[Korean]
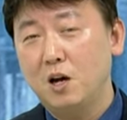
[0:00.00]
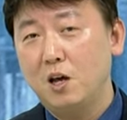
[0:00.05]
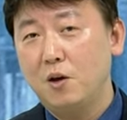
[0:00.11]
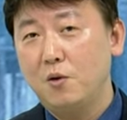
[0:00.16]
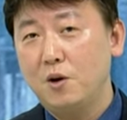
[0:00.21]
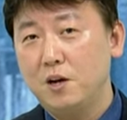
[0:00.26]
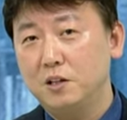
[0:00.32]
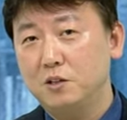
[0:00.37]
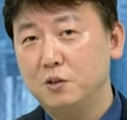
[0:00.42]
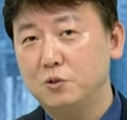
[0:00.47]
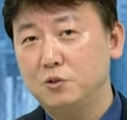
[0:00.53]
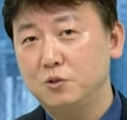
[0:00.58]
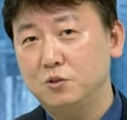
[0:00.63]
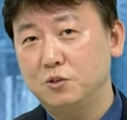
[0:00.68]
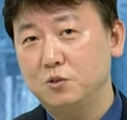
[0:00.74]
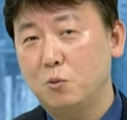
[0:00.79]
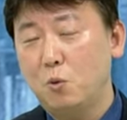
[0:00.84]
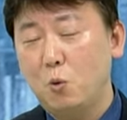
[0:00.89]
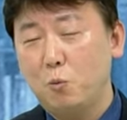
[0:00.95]
해외에서도
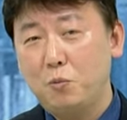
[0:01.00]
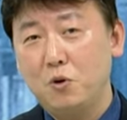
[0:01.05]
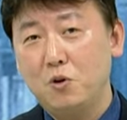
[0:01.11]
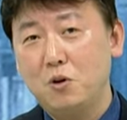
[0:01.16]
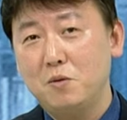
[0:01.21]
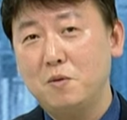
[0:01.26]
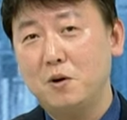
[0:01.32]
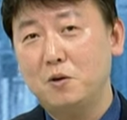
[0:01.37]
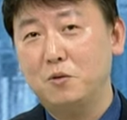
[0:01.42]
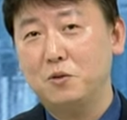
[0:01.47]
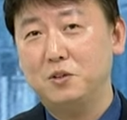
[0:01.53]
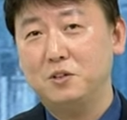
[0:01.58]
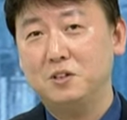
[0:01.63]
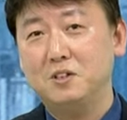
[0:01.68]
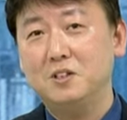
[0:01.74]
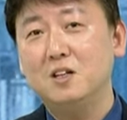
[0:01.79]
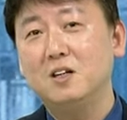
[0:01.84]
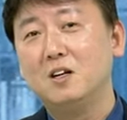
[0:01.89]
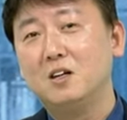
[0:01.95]
지금 호평을 받고
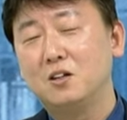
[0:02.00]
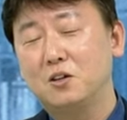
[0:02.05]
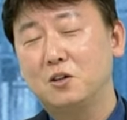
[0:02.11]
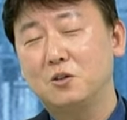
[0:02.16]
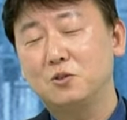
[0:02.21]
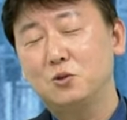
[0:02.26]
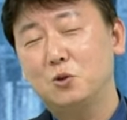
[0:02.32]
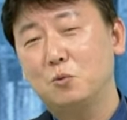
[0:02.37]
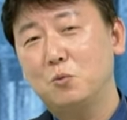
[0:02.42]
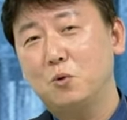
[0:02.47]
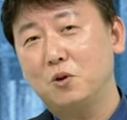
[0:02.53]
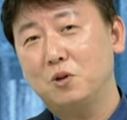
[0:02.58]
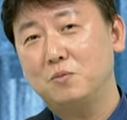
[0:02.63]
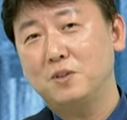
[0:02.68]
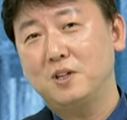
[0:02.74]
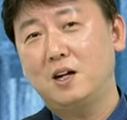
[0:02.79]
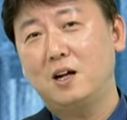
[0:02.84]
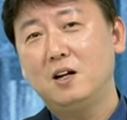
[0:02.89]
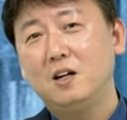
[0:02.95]
있는 그런
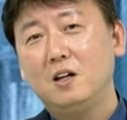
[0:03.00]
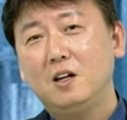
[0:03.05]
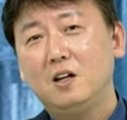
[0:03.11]
종목입니다.